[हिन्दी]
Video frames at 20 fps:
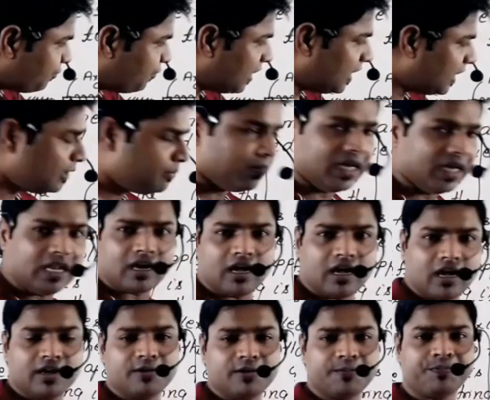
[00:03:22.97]
व्हील में लगा
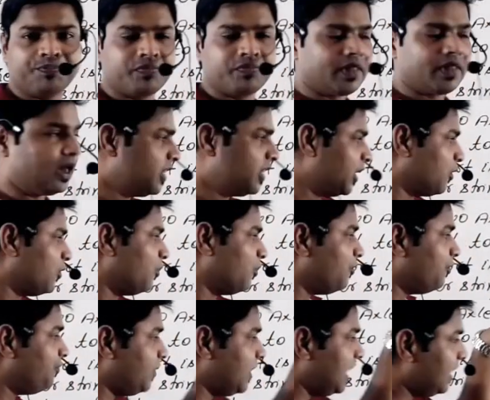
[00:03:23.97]
रहे हो देखो
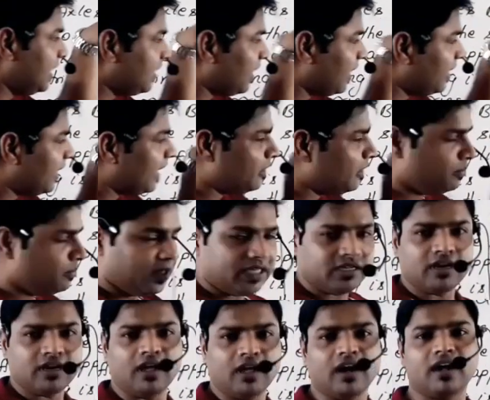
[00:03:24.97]
व्हील का
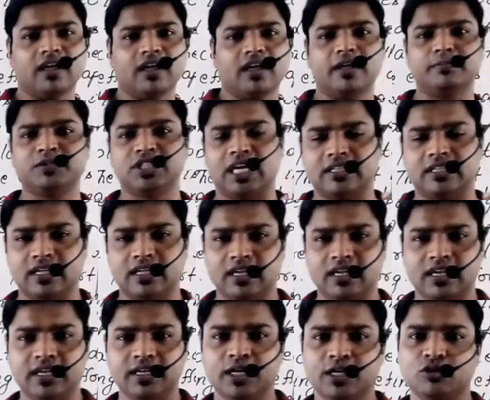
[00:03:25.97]
डायमीटर अगर आप ज्यादा
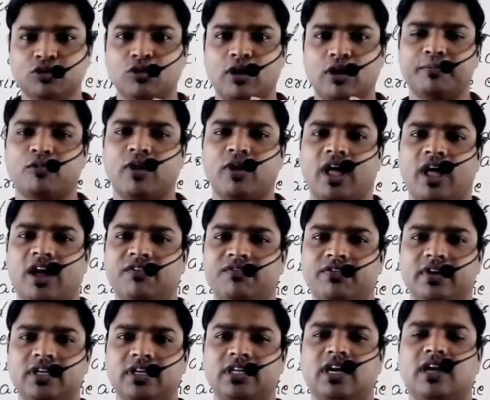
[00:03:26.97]
लेंगे तो आपको
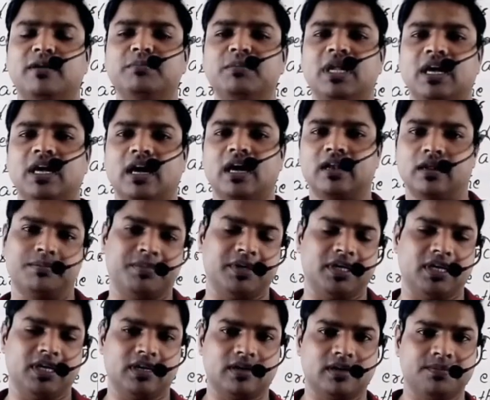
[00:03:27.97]
एफर्ट कम लगाना
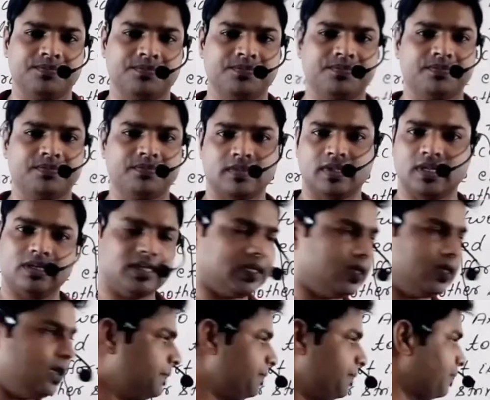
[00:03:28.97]
पड़ेगा ठीक
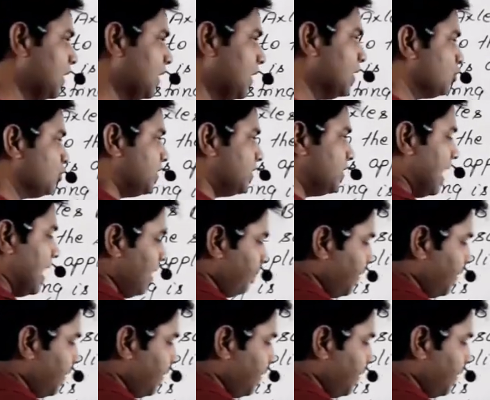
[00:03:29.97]
है तो यहां